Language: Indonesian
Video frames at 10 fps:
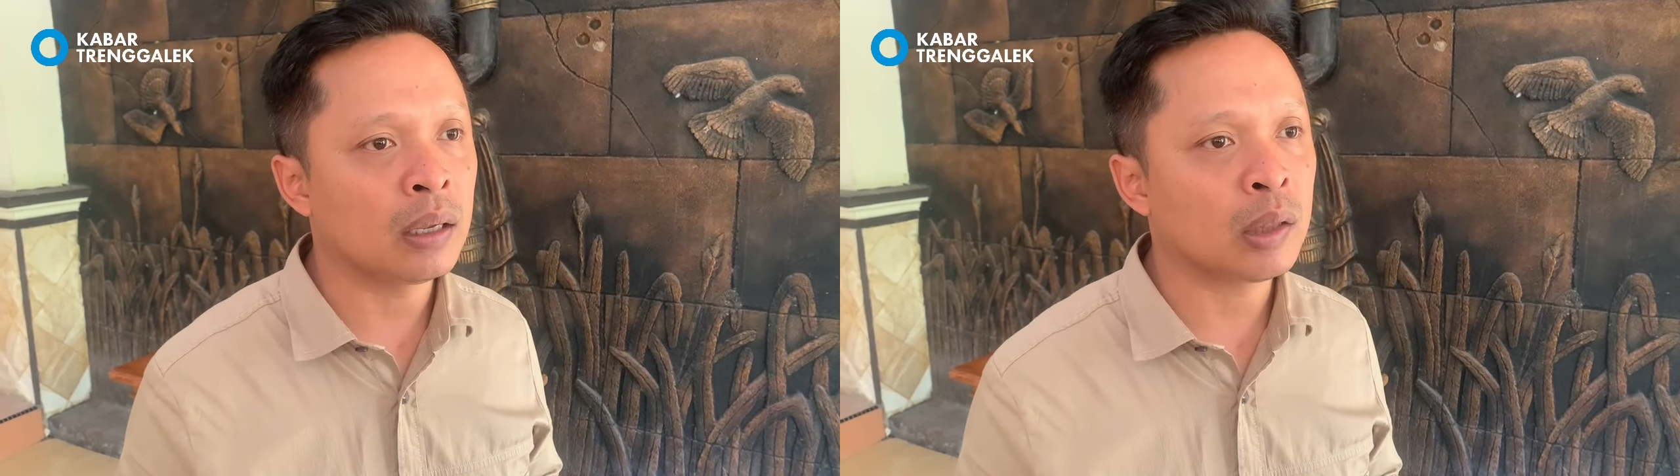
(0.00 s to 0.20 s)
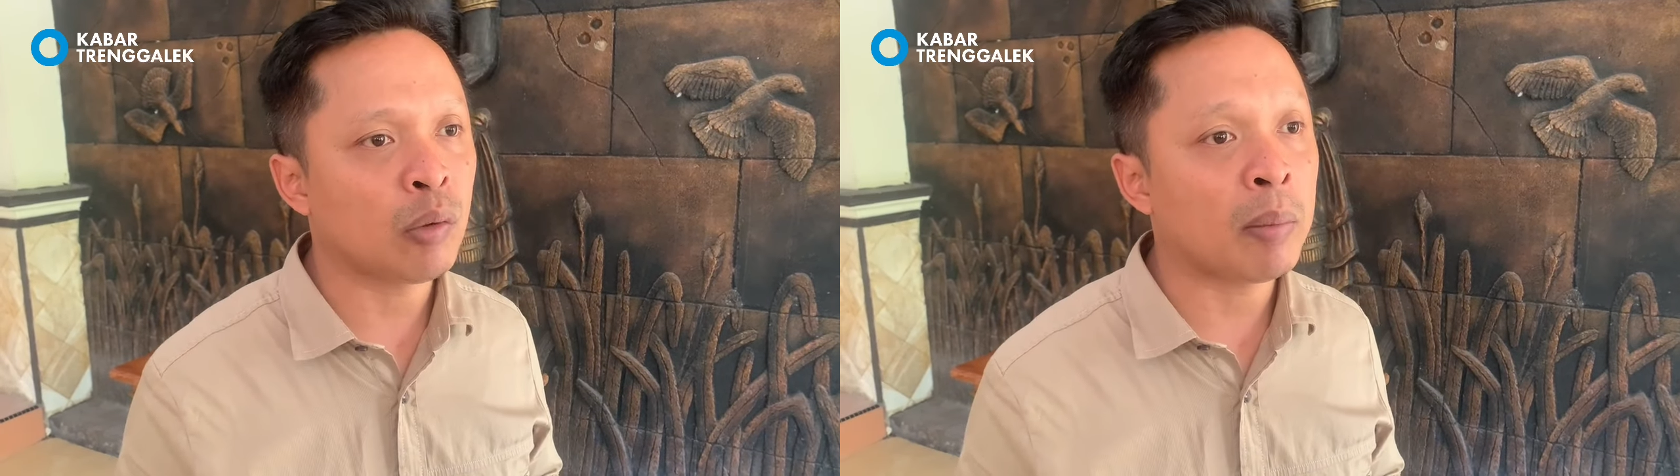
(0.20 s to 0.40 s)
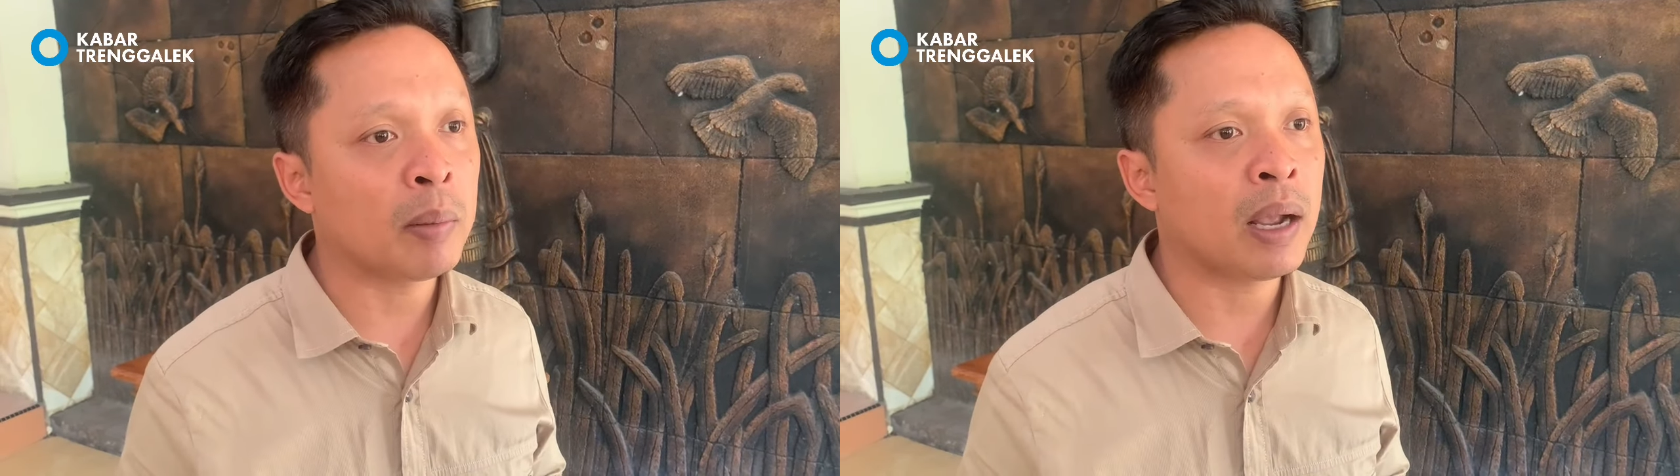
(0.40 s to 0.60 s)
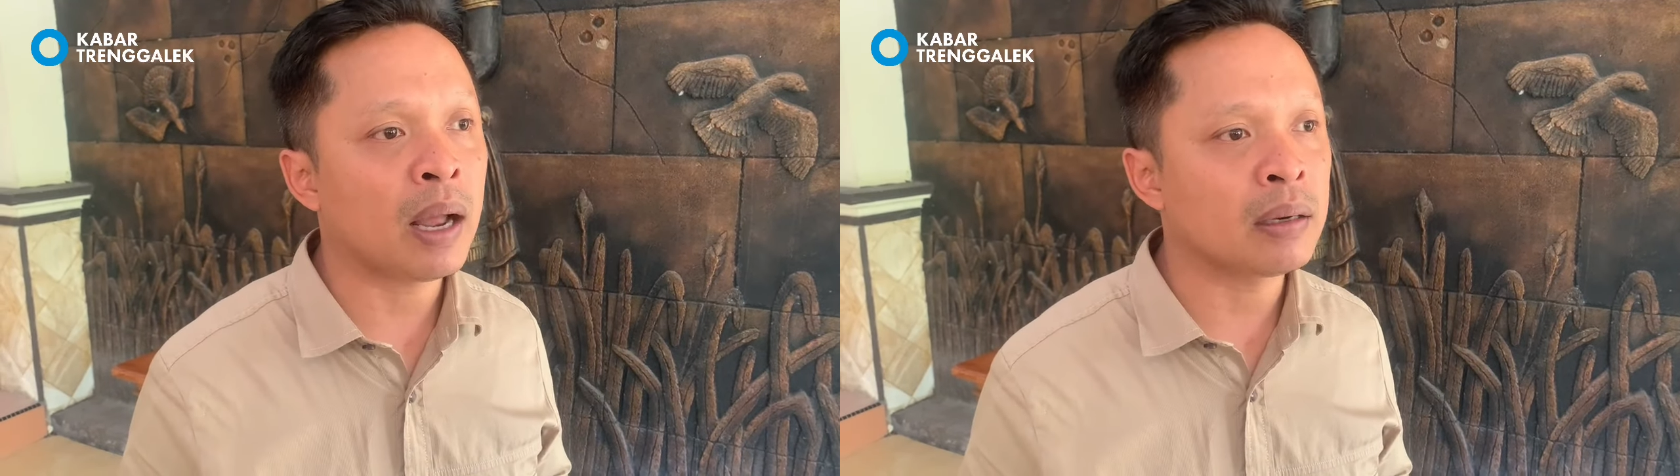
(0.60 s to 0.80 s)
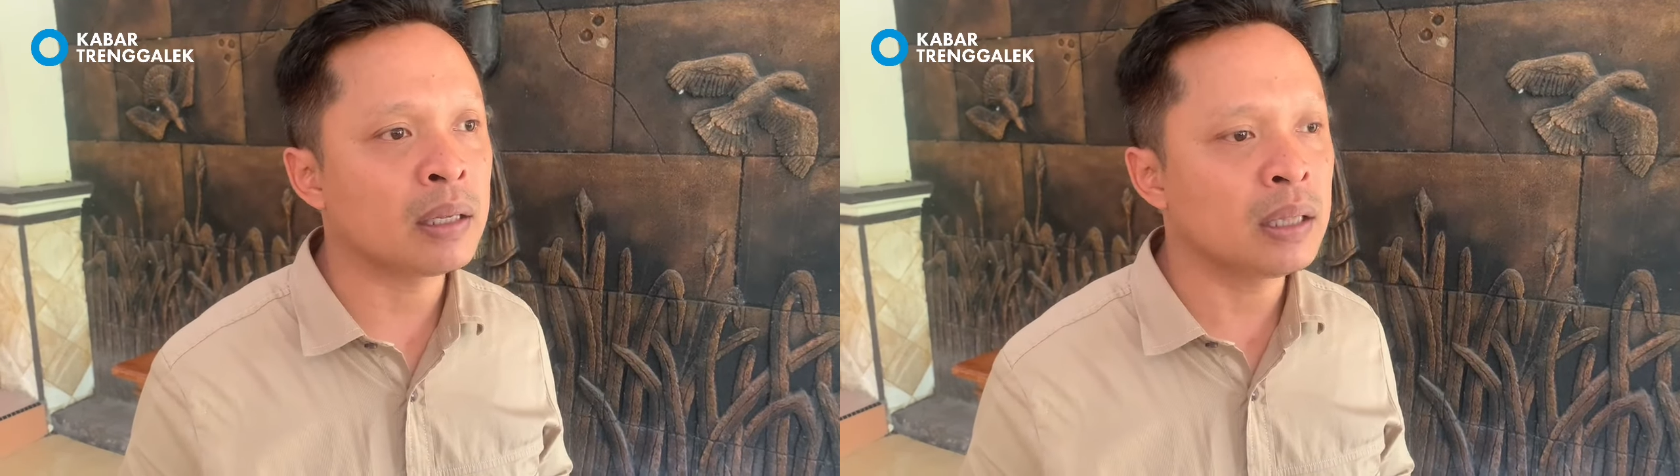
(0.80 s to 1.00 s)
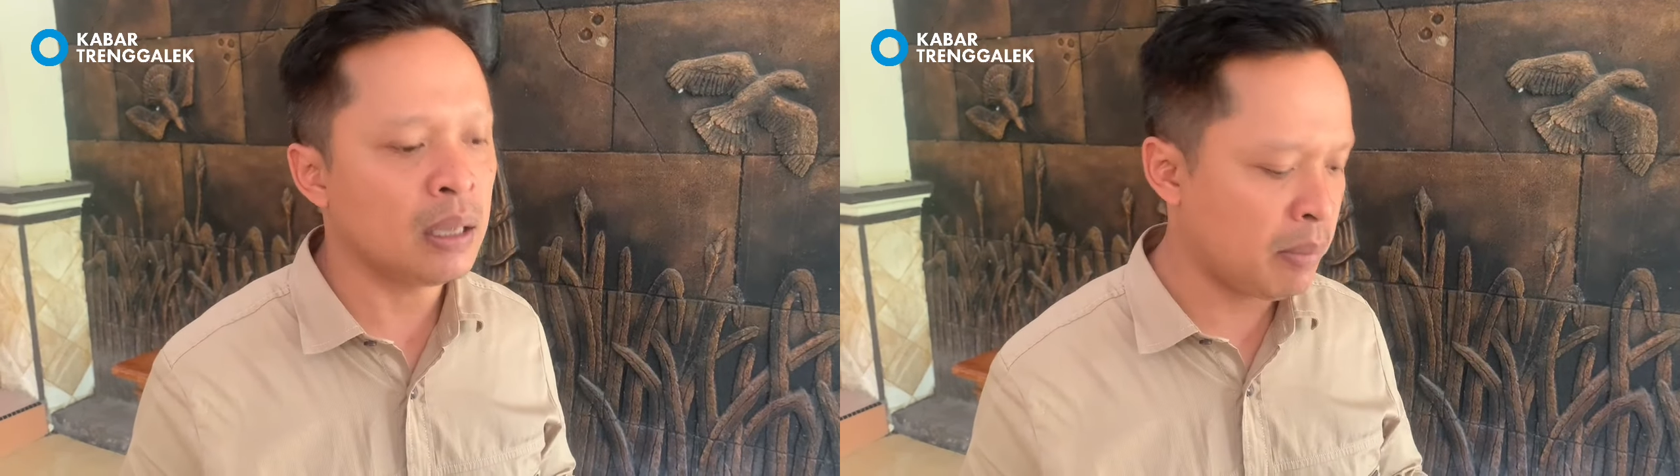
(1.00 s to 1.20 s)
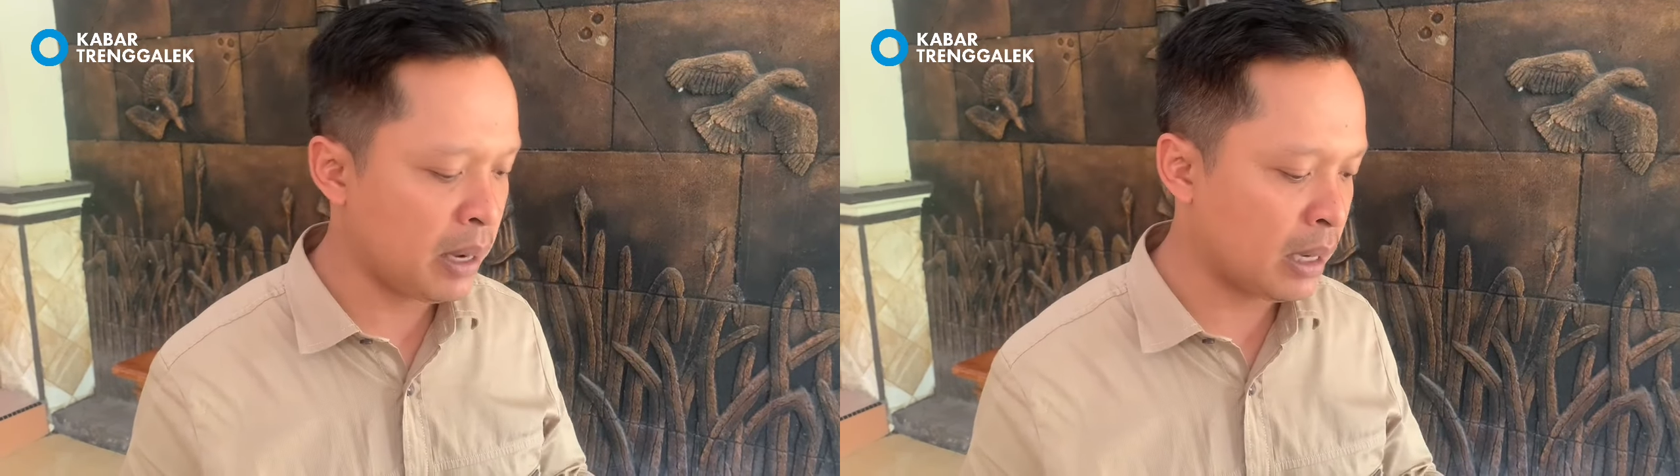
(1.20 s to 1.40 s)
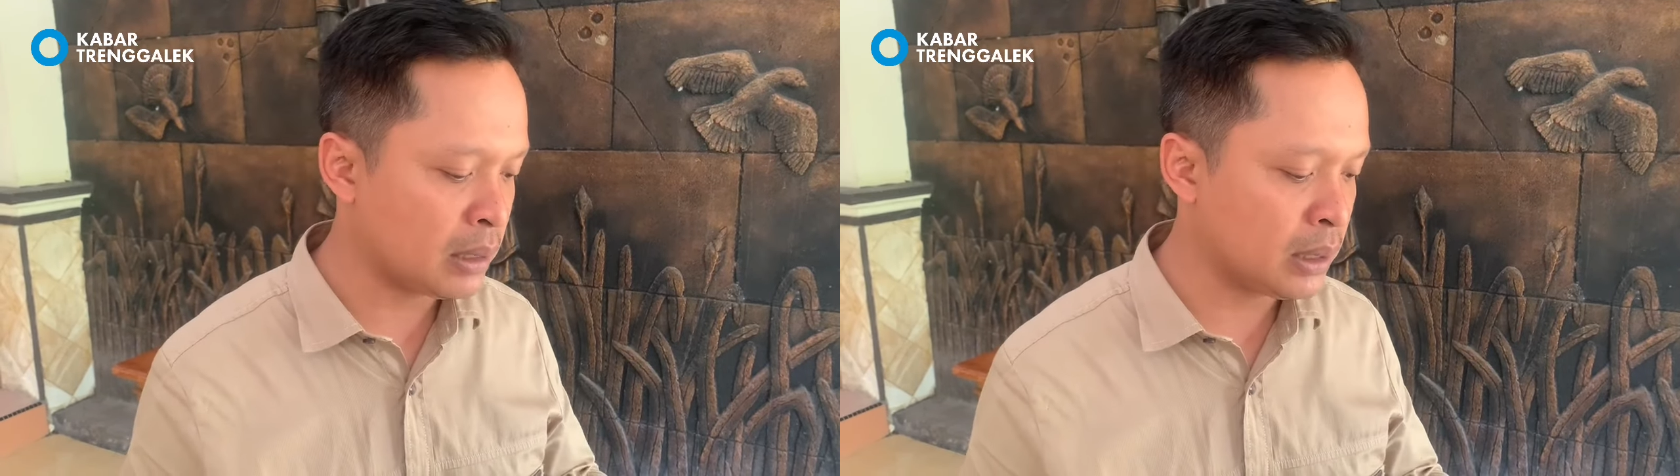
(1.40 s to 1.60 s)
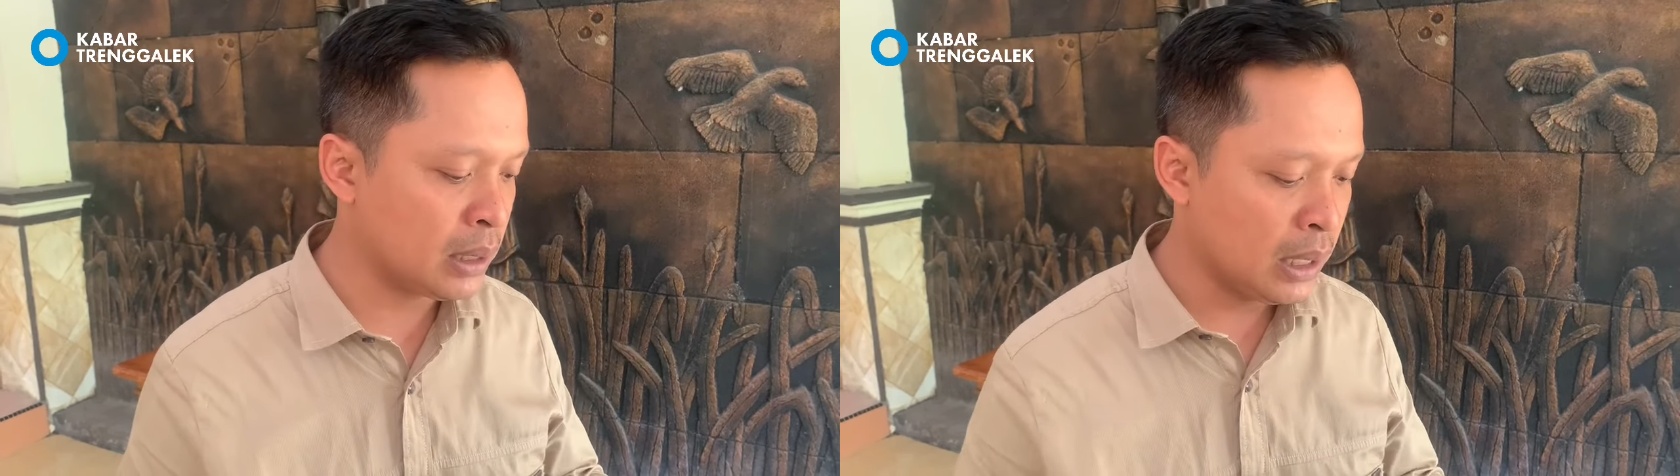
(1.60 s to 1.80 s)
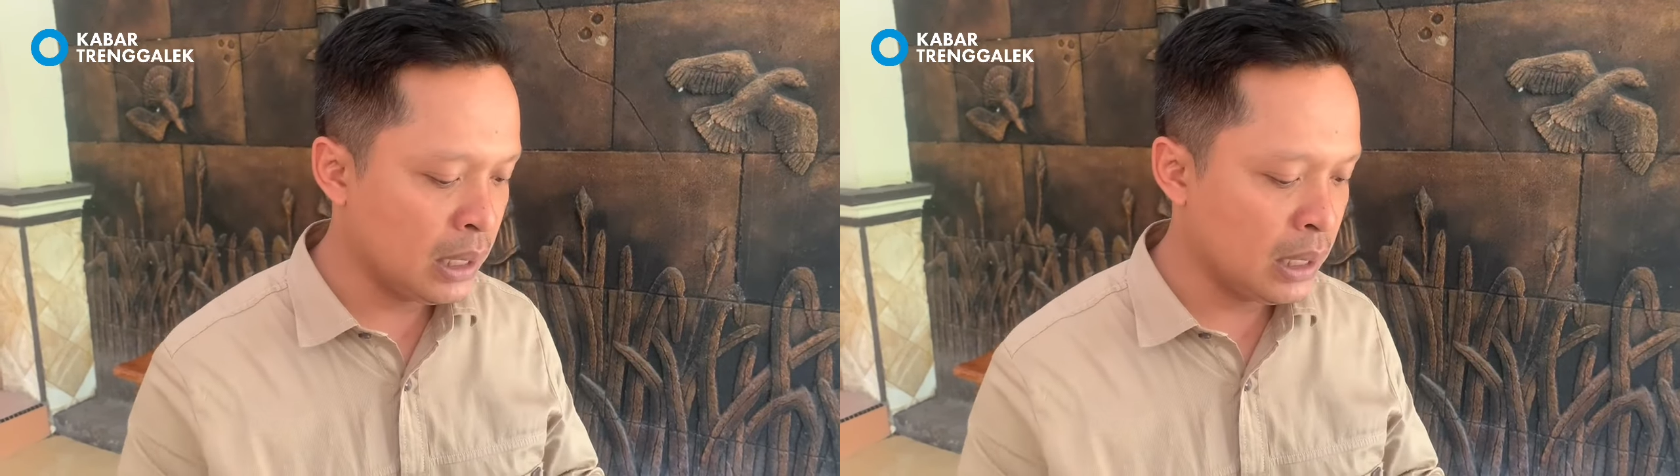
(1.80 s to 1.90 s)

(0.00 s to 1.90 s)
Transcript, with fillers: Ketua PPK di TPS